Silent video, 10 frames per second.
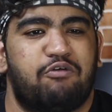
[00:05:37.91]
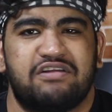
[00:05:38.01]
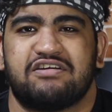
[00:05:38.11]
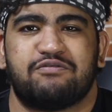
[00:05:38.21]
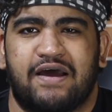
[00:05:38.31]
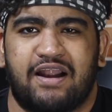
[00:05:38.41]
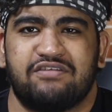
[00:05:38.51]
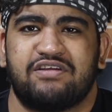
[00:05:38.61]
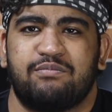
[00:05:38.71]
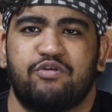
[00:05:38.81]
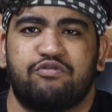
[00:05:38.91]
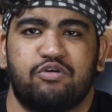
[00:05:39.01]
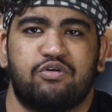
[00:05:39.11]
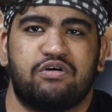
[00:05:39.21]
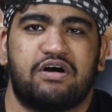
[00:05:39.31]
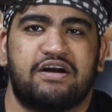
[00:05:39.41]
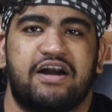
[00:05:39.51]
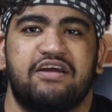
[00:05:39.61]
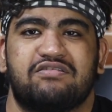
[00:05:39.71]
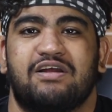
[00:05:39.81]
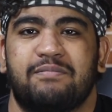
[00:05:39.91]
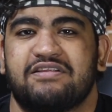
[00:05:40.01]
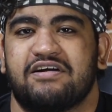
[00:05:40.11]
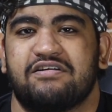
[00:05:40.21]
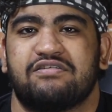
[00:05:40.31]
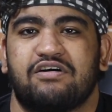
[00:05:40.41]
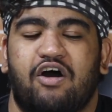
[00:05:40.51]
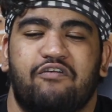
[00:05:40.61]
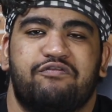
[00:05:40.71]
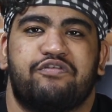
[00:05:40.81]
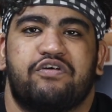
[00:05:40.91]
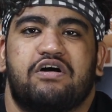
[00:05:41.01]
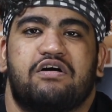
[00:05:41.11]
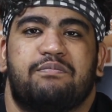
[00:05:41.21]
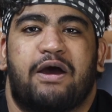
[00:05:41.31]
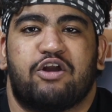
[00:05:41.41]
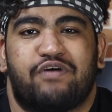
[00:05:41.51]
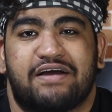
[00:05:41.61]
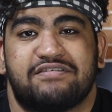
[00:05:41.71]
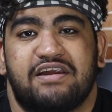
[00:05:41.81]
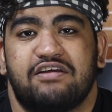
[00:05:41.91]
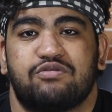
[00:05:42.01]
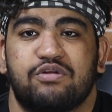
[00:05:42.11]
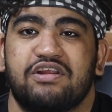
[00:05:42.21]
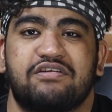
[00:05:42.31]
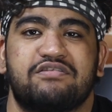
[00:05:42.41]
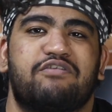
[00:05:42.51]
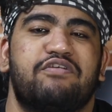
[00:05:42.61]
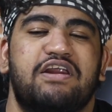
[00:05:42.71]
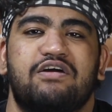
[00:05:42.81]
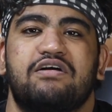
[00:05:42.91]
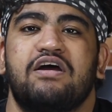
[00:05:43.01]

वंस इट फाइनलाइज दे मूव टू ट्रेडिशनल मेथड्स ऑफ मैन्युफैक्चरिंग सो दिस इज अ वेरी